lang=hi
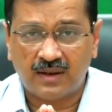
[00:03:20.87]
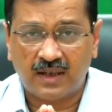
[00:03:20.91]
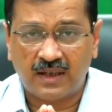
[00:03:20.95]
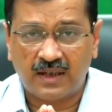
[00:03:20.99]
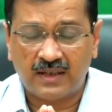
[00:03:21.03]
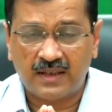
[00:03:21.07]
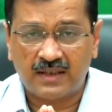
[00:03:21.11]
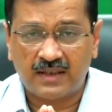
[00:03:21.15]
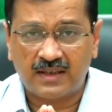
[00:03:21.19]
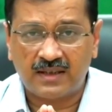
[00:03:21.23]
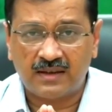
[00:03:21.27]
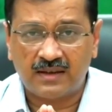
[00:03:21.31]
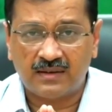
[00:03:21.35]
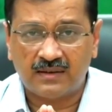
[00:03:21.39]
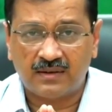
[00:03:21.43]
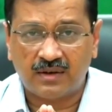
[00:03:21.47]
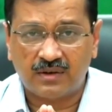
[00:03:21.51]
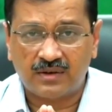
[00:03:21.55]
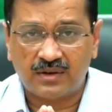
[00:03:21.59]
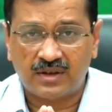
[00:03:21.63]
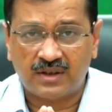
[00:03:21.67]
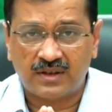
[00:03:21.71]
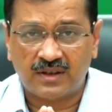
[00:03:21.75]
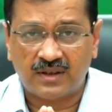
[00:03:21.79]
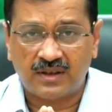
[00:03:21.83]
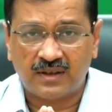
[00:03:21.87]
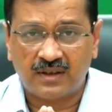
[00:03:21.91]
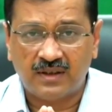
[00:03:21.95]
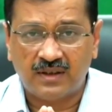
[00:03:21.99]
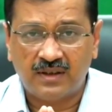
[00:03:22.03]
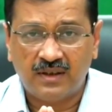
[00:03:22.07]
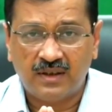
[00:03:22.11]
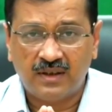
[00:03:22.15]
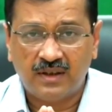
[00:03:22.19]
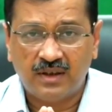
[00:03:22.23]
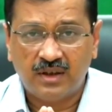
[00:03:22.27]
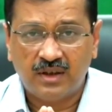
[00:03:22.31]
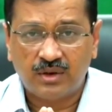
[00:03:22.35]
आनी थी ऑक्सीजन
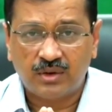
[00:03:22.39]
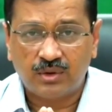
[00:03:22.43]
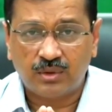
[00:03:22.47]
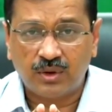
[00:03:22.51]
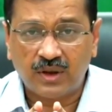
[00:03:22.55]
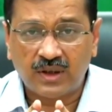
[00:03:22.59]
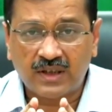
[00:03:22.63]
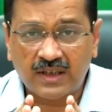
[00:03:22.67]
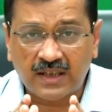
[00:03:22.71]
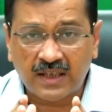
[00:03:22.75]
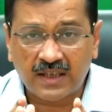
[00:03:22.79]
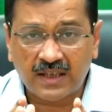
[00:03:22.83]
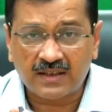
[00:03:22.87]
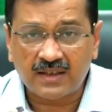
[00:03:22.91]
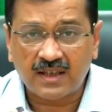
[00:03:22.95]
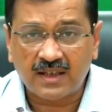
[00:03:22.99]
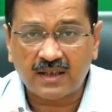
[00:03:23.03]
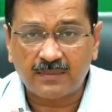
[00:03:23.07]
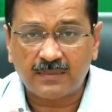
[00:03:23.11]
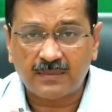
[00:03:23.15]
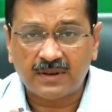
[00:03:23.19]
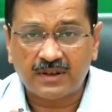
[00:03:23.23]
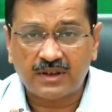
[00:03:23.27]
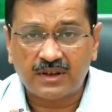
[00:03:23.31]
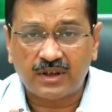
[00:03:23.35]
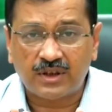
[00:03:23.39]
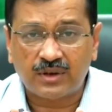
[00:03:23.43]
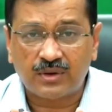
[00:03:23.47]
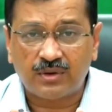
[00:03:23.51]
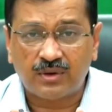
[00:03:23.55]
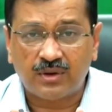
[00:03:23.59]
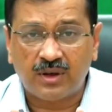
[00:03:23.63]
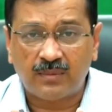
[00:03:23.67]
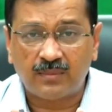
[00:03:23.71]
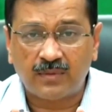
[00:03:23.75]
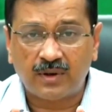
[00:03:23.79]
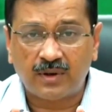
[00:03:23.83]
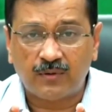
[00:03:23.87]
तो एक केंद्रीय मंत्री
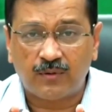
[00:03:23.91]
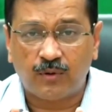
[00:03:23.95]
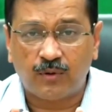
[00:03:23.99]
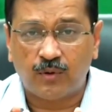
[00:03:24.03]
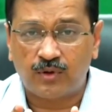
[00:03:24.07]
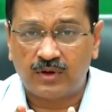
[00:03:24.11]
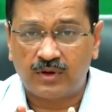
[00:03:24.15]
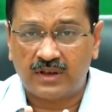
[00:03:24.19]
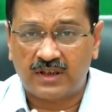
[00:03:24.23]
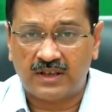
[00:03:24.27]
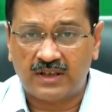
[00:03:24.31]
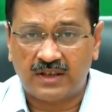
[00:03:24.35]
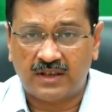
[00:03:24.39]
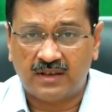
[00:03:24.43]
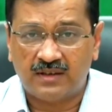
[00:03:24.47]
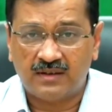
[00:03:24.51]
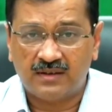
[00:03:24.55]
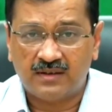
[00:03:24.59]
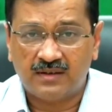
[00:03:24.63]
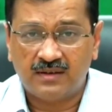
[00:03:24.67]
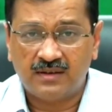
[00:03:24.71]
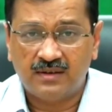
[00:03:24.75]
को हमने फ़ोन किया